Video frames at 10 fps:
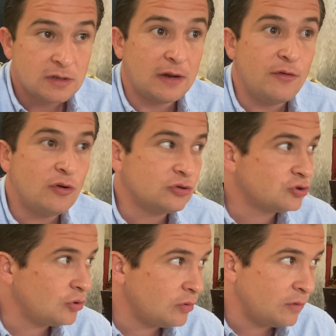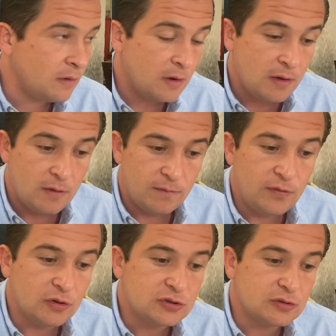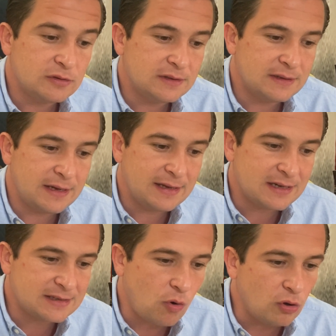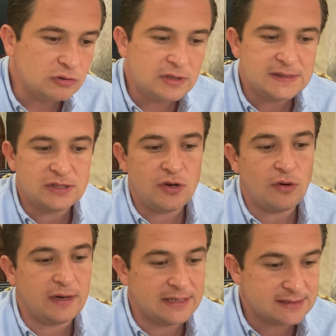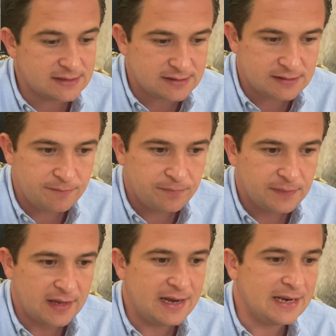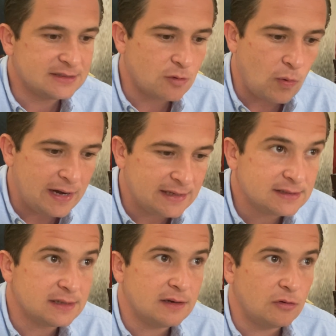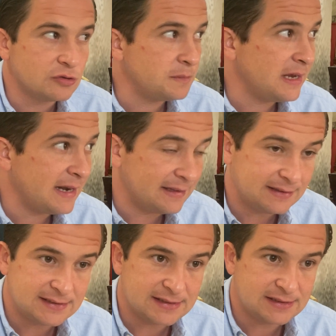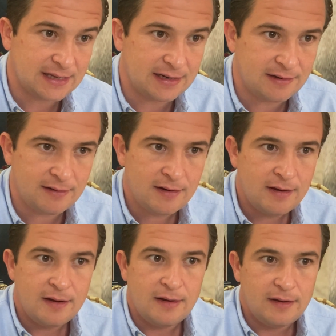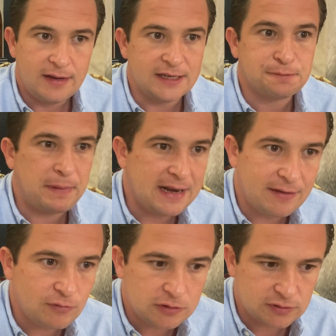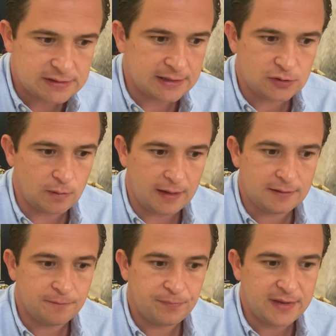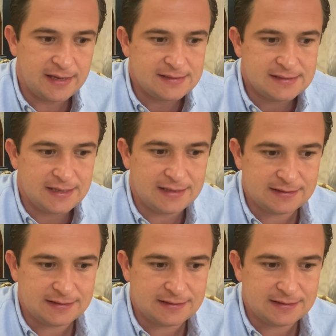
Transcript: Mm. No son, no son condiciones en las cuales los migrantes están esperando en nuestra ciudad es,